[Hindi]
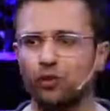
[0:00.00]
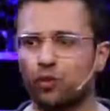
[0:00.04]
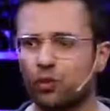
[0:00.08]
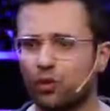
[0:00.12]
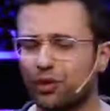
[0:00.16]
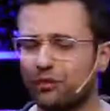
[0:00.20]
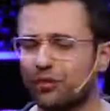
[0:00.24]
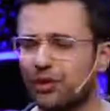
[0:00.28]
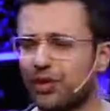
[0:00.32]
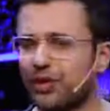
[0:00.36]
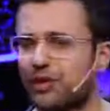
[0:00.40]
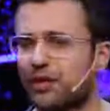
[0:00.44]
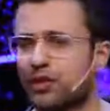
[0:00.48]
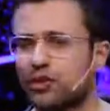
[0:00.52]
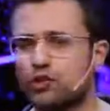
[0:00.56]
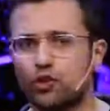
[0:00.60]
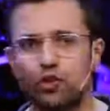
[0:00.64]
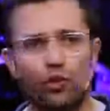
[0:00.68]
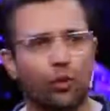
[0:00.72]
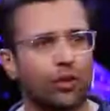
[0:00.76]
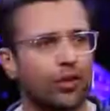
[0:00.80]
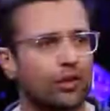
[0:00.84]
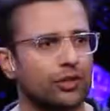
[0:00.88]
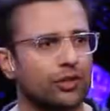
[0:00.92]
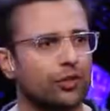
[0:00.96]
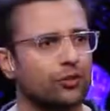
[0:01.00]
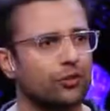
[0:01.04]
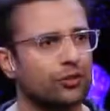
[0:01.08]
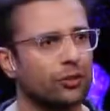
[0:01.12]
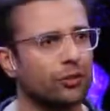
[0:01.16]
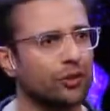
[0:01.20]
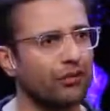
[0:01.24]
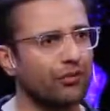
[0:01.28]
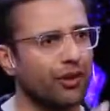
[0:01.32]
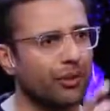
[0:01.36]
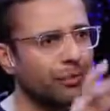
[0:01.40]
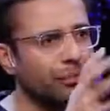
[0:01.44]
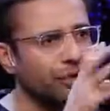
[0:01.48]
तो थोड़ा सा करना शुरू करते हैं उसके
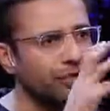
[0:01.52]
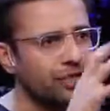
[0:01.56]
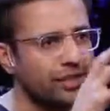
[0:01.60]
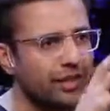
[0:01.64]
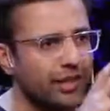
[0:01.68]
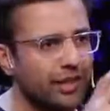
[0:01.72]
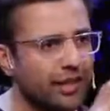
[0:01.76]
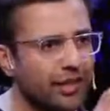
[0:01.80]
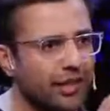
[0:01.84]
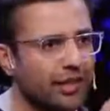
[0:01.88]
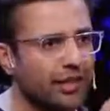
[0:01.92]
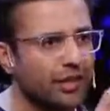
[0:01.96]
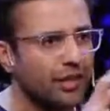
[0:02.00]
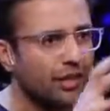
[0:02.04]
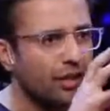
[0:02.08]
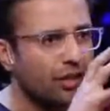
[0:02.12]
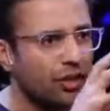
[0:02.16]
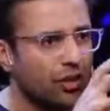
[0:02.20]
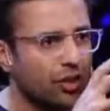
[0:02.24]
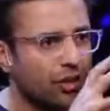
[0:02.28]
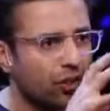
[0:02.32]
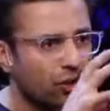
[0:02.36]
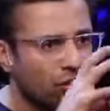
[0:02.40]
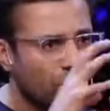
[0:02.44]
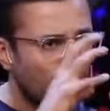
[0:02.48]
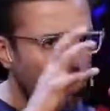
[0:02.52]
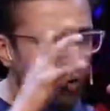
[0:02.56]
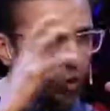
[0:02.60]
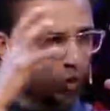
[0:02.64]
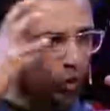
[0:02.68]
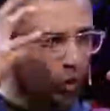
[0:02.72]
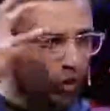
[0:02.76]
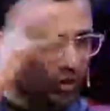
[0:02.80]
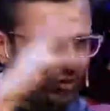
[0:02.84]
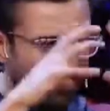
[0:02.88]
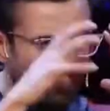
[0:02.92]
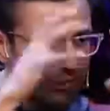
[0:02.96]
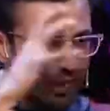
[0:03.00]
बाद वापस से वो
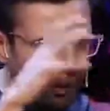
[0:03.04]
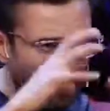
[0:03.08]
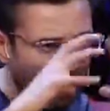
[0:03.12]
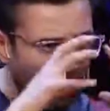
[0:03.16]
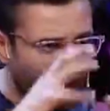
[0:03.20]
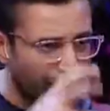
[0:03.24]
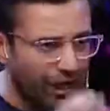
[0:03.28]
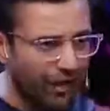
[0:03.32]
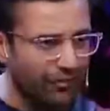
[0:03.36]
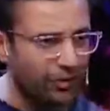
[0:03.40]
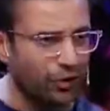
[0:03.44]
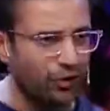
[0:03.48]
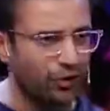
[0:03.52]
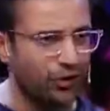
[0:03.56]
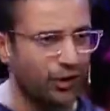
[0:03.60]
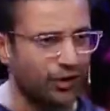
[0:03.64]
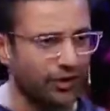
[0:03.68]
थॉट्स हमारे ऊपर हावी हो